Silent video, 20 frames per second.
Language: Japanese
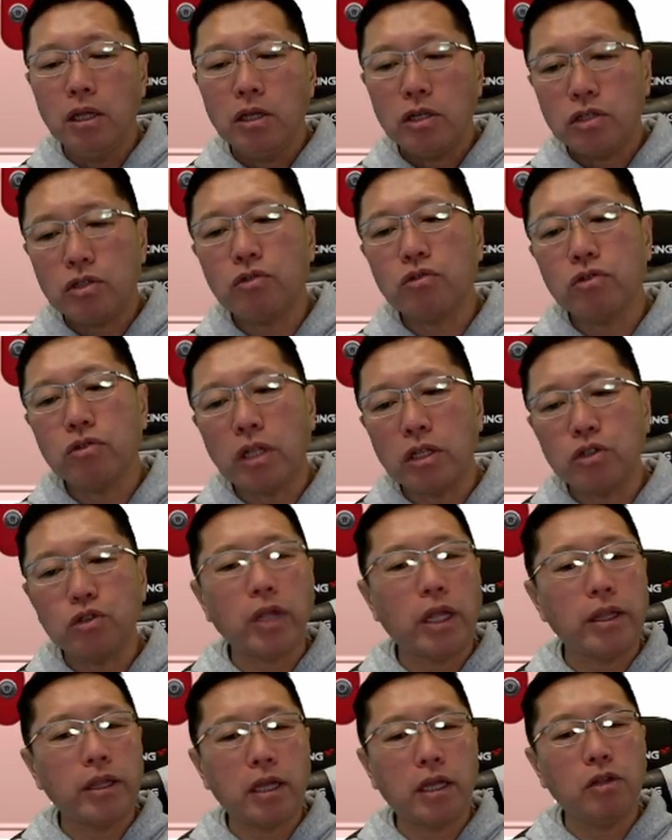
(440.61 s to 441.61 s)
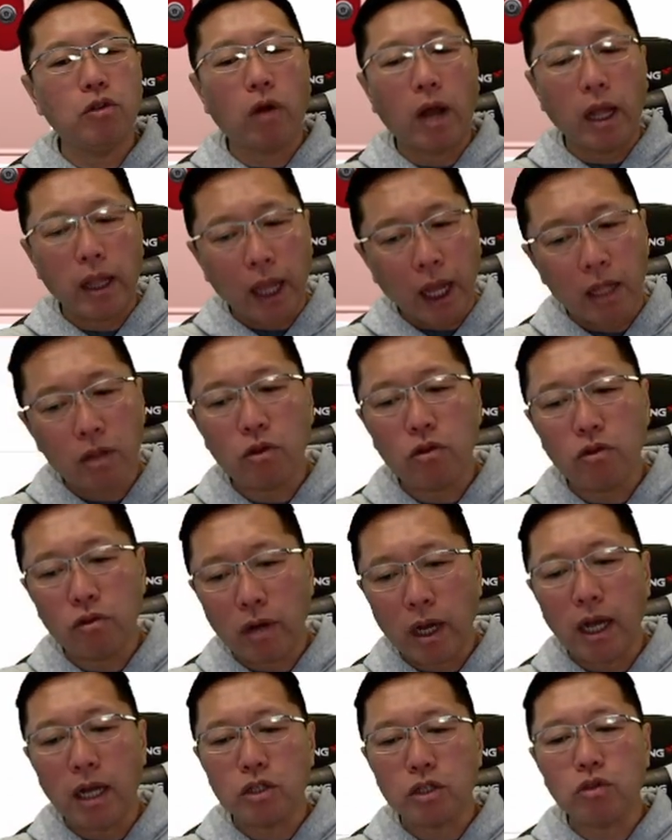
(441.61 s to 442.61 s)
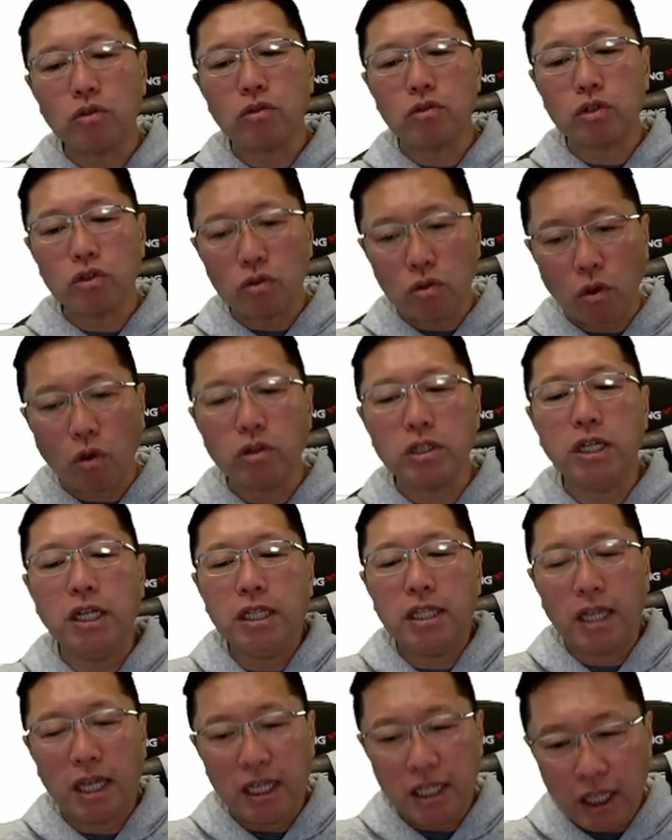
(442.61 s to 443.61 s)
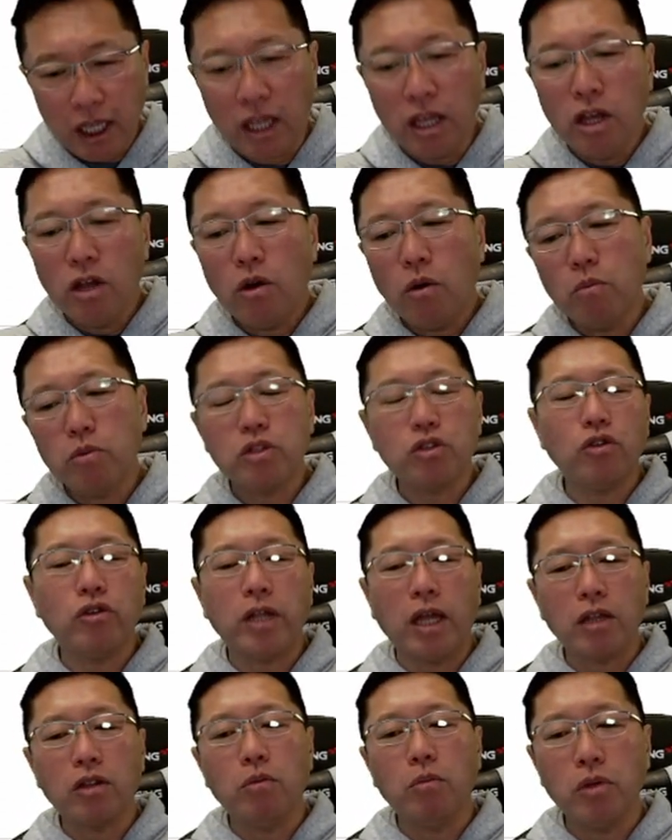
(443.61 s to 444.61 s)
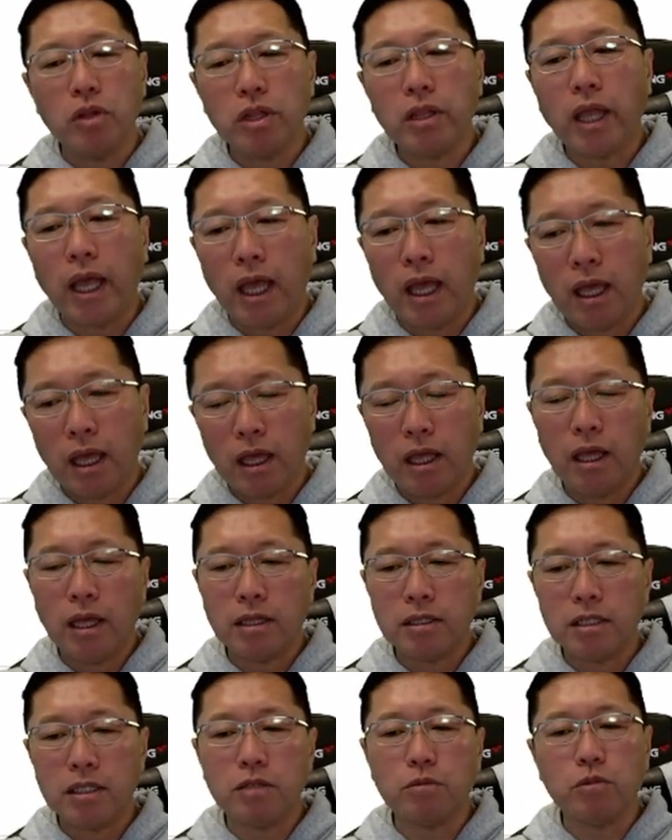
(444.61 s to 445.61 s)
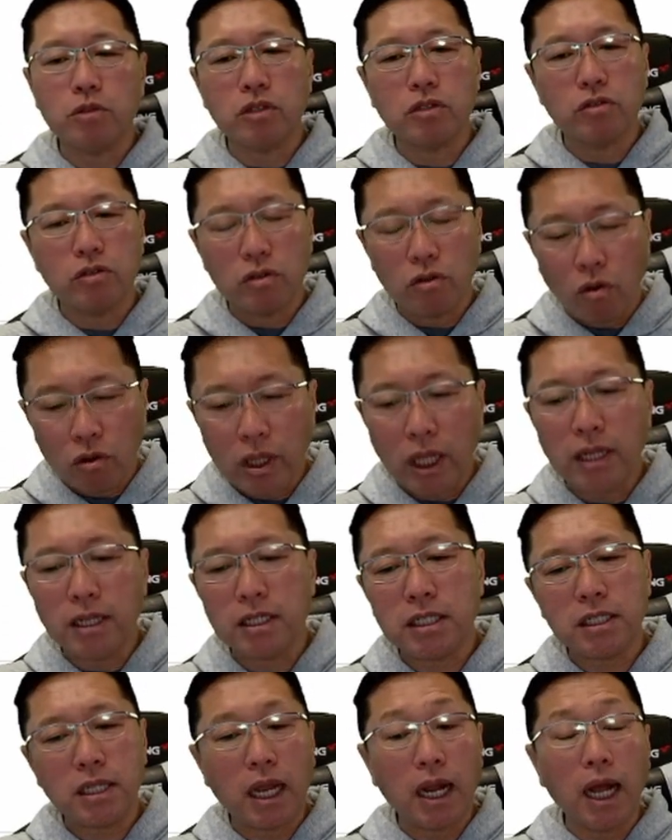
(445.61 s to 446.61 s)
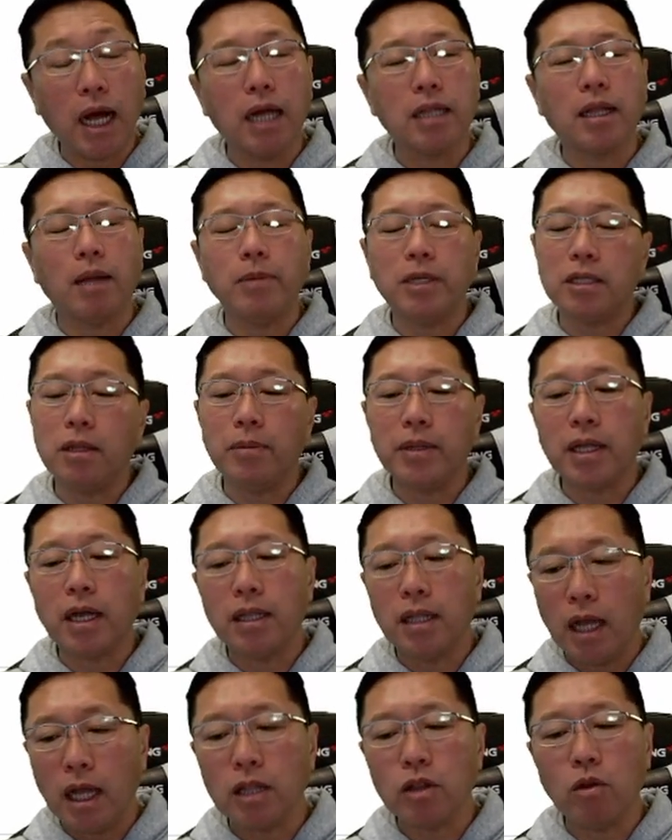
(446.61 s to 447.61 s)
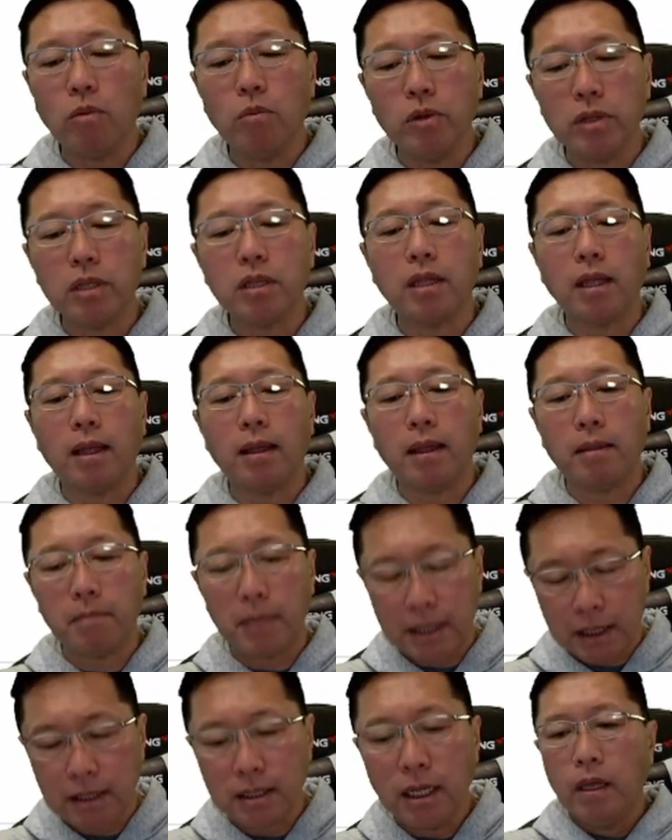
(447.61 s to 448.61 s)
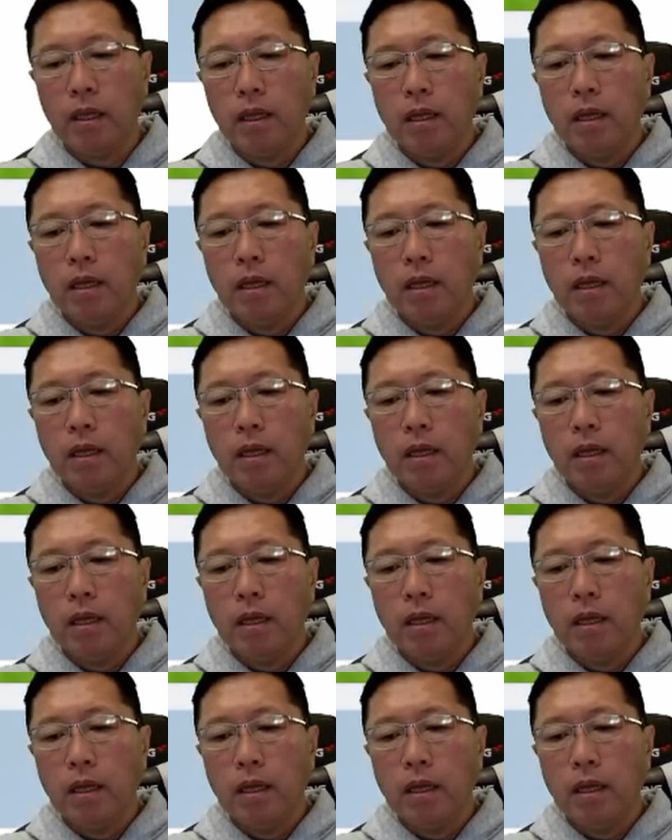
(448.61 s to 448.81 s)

出力で充電できるのかなというのがち、ちょっと個人的に面白いなと思って、えー、実物を手にしたら試してみたいなと思っています。